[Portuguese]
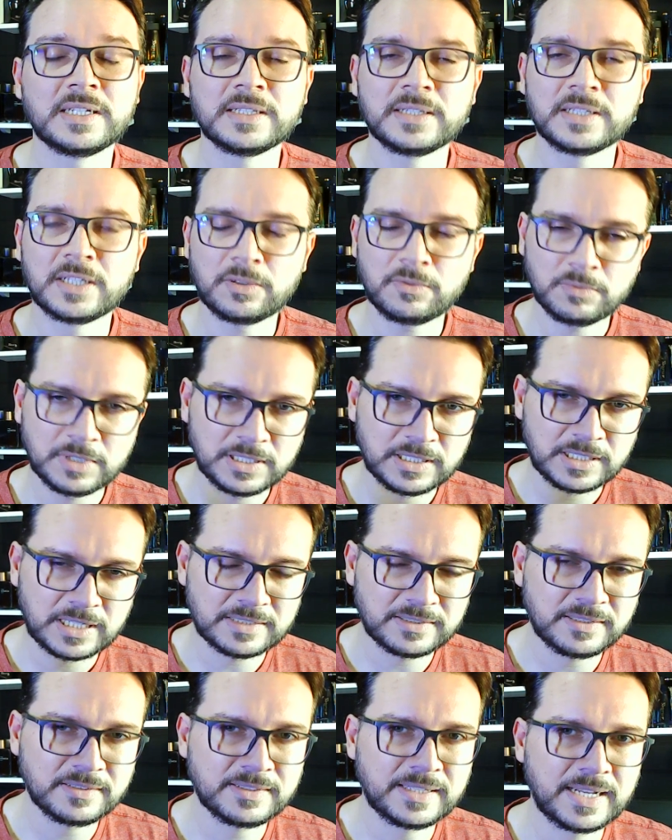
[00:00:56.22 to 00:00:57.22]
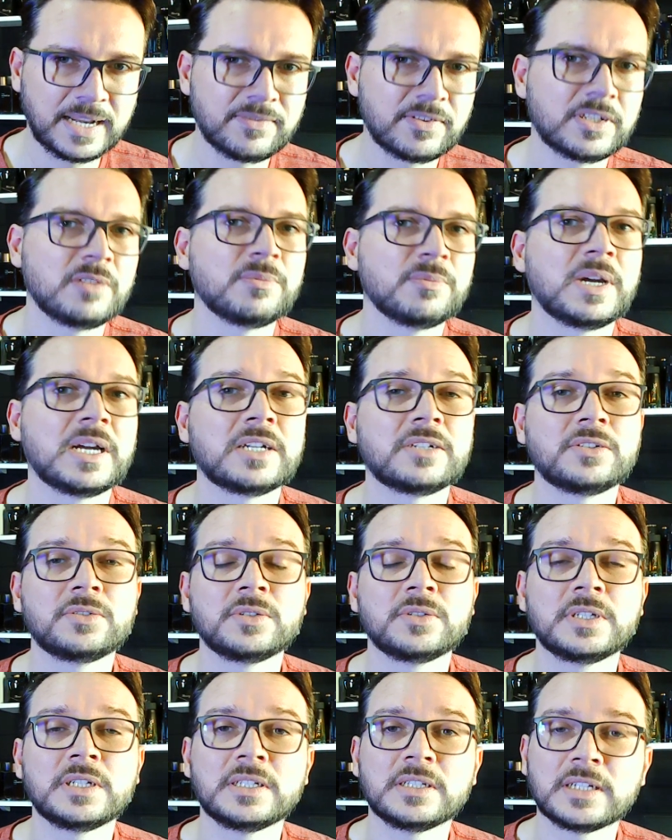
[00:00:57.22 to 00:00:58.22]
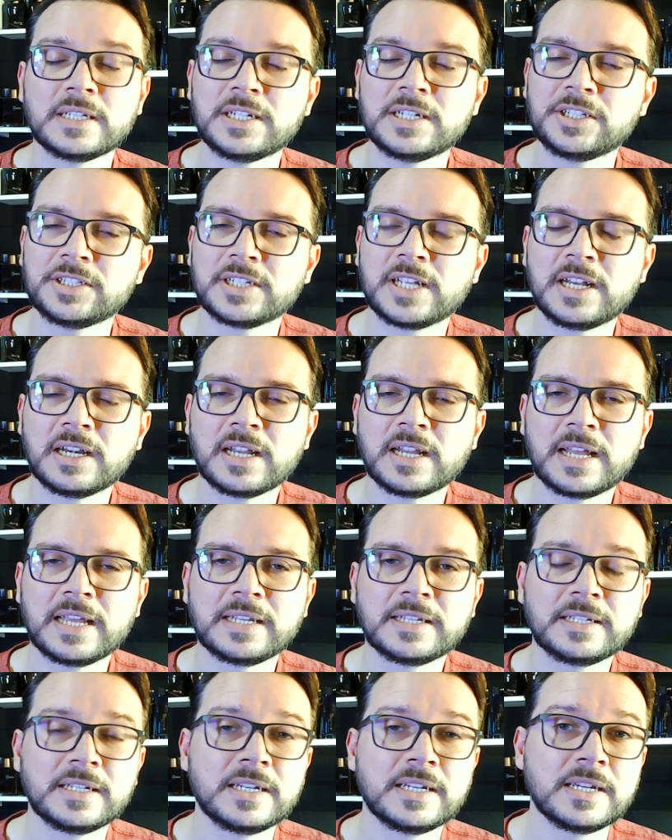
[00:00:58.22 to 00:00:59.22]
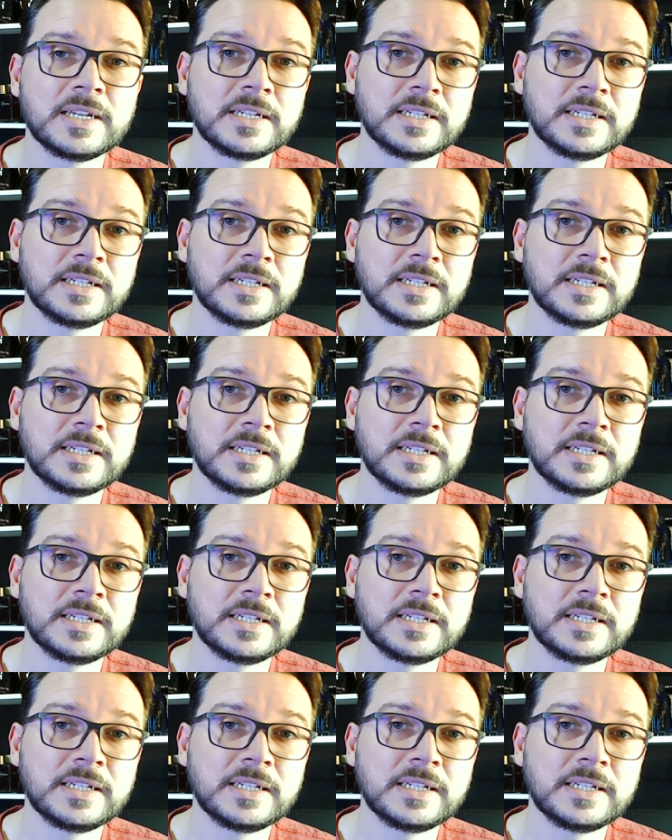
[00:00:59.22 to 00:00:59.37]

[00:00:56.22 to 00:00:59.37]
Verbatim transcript: Então, já se inscreve aqui embaixo, já deixa aquele like,